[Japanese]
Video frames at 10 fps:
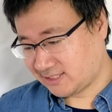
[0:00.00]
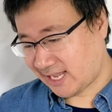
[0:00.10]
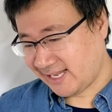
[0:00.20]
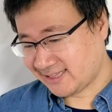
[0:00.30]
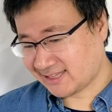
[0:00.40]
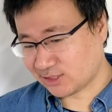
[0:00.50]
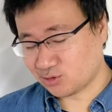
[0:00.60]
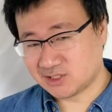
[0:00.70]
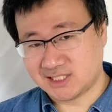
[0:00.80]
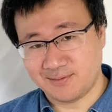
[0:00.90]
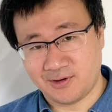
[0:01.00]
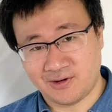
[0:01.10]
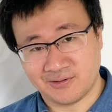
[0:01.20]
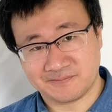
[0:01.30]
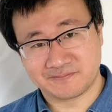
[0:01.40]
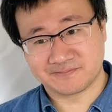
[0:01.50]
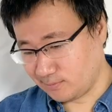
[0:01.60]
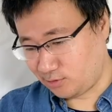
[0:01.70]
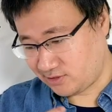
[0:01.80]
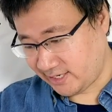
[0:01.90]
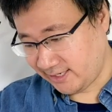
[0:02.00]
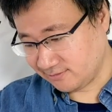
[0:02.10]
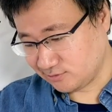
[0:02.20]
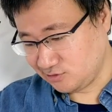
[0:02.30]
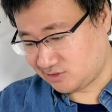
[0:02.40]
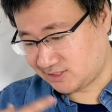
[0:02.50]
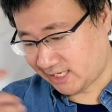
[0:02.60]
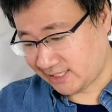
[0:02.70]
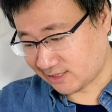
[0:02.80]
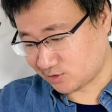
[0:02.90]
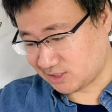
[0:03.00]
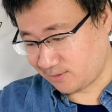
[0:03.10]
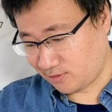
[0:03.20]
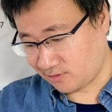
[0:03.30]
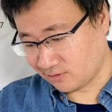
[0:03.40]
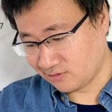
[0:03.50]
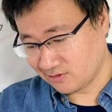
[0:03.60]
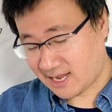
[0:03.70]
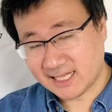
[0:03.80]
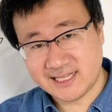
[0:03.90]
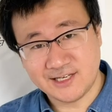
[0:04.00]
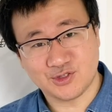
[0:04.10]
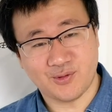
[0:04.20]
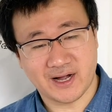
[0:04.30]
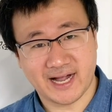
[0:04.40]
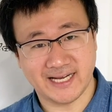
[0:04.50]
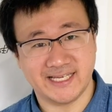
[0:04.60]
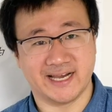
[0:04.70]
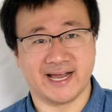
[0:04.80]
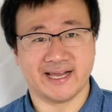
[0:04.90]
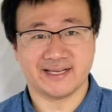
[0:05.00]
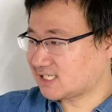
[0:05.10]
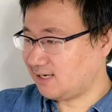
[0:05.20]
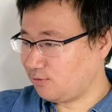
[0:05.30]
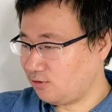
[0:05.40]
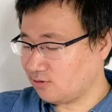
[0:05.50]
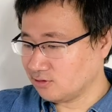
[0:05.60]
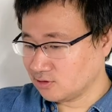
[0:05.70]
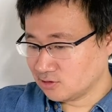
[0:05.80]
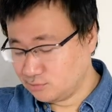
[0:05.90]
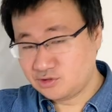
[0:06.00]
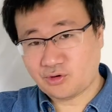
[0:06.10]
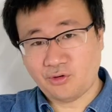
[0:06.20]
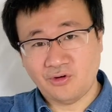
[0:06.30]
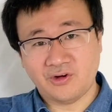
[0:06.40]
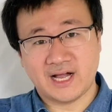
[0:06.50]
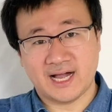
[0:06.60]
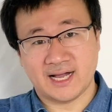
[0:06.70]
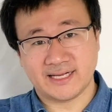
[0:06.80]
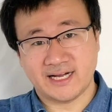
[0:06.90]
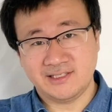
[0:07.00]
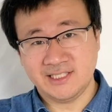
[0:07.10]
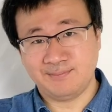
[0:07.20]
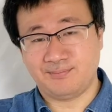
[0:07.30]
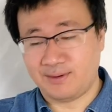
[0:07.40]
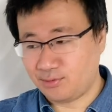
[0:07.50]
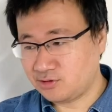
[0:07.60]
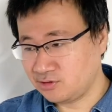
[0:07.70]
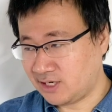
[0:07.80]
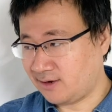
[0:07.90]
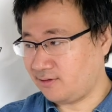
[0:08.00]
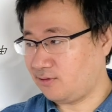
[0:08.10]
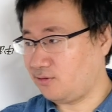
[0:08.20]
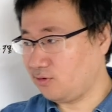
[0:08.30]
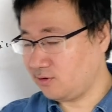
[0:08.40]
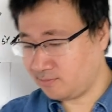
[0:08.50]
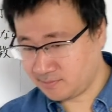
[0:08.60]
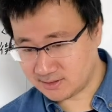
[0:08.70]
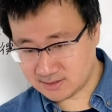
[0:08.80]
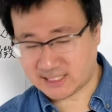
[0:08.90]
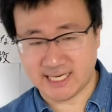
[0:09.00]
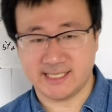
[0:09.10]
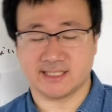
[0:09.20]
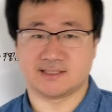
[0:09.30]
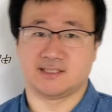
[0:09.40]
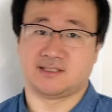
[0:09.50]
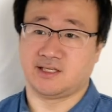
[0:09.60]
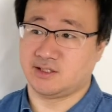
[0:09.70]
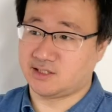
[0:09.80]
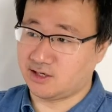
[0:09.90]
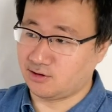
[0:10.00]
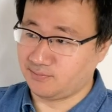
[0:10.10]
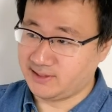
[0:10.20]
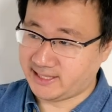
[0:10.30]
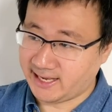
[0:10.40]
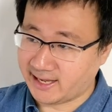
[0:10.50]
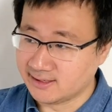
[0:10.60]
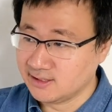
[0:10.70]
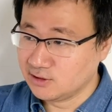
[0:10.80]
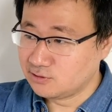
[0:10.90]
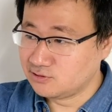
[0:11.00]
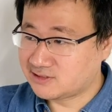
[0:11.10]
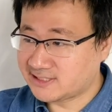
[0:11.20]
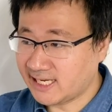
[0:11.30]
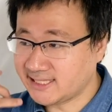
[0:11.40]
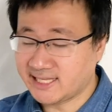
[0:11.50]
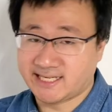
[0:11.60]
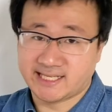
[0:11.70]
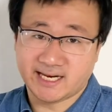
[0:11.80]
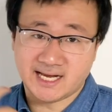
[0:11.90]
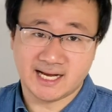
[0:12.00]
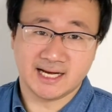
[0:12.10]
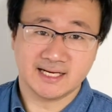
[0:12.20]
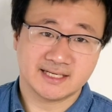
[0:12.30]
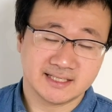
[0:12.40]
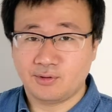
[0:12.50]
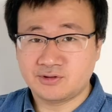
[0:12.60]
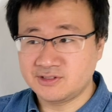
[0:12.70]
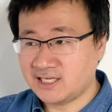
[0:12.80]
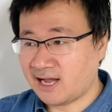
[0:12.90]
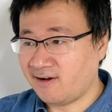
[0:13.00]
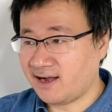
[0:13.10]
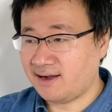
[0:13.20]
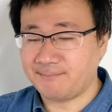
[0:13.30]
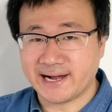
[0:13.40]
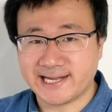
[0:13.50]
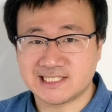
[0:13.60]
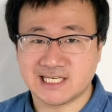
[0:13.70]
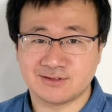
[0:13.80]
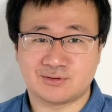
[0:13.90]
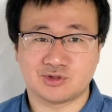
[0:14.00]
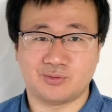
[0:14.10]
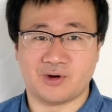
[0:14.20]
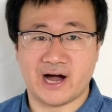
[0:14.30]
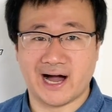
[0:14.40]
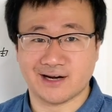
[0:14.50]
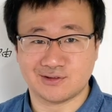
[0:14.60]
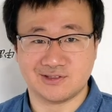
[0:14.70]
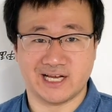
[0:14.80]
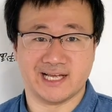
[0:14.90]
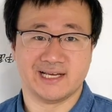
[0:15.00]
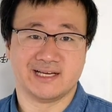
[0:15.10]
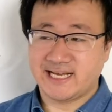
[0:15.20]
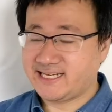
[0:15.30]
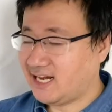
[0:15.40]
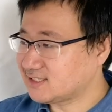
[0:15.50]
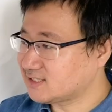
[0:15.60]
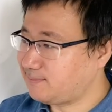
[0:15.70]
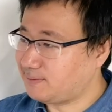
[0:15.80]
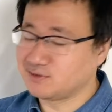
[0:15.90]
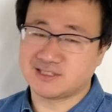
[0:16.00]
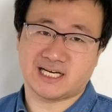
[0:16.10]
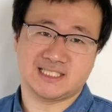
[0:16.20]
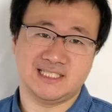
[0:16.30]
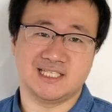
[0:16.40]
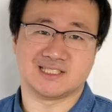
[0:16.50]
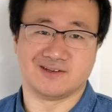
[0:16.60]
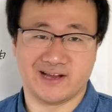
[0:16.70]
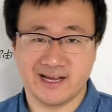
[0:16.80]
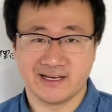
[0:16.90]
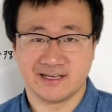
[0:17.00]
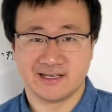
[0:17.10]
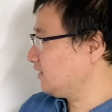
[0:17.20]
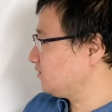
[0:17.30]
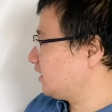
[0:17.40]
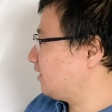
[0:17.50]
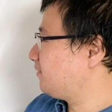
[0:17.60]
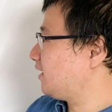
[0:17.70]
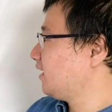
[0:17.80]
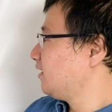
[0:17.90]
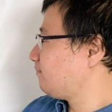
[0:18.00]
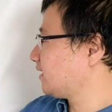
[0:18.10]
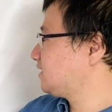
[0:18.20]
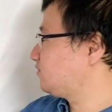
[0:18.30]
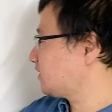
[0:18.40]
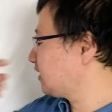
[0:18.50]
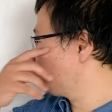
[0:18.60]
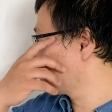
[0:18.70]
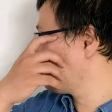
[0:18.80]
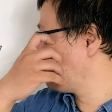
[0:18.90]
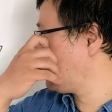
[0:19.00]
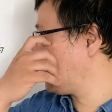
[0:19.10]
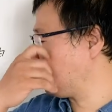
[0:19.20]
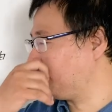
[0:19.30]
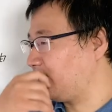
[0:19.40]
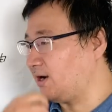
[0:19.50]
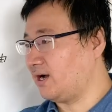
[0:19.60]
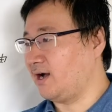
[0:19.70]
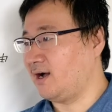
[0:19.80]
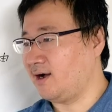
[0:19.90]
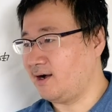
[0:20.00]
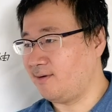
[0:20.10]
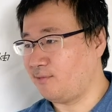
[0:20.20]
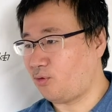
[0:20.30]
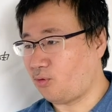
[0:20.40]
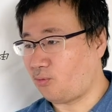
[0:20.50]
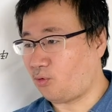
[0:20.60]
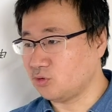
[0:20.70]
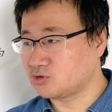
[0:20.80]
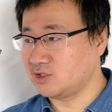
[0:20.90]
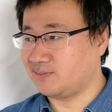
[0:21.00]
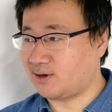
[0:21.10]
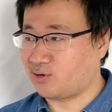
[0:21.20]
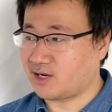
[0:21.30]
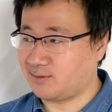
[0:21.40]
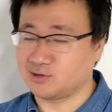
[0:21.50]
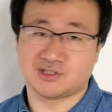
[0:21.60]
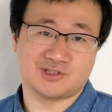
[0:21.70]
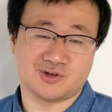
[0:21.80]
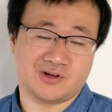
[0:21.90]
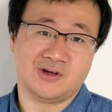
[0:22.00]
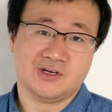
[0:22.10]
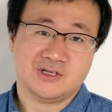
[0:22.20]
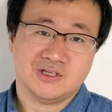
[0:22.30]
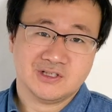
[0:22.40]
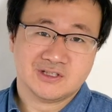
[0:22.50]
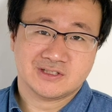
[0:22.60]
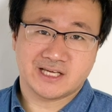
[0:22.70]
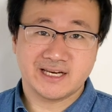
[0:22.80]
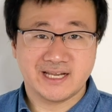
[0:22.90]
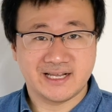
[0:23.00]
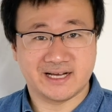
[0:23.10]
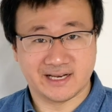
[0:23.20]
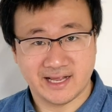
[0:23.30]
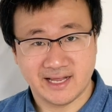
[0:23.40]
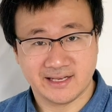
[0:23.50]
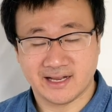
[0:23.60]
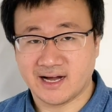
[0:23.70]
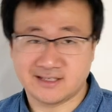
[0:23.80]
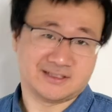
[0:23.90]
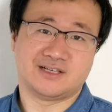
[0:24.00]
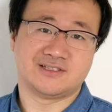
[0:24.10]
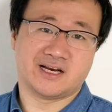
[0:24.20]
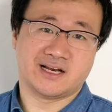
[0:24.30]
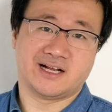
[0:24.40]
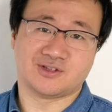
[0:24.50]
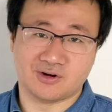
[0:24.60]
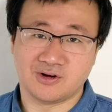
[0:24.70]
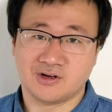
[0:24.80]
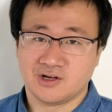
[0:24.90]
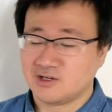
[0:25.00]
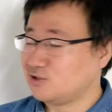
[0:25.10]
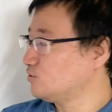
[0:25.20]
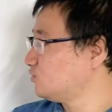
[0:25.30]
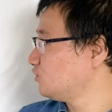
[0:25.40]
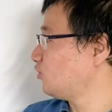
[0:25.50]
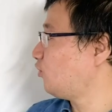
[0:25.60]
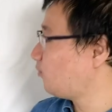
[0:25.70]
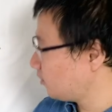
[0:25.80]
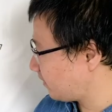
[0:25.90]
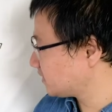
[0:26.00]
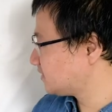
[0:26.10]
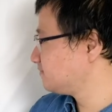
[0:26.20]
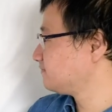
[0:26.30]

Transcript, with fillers: 訴えたとしても、僕がね、訴えたとしても、勝てるとは限らない。しかも、向こうが逆に、まあ僕はこれ詐欺だって言って、言ってるのを見て、訴えてきたら、僕側が負けちゃうこともあるぐらい。摘発がまあ難しいんですよね。なので、まあ、パチンコ詐欺教材はまあ、まあ、もう本当にまあこれからもずっと、残念ながらね、長くなくならないというふうに思います。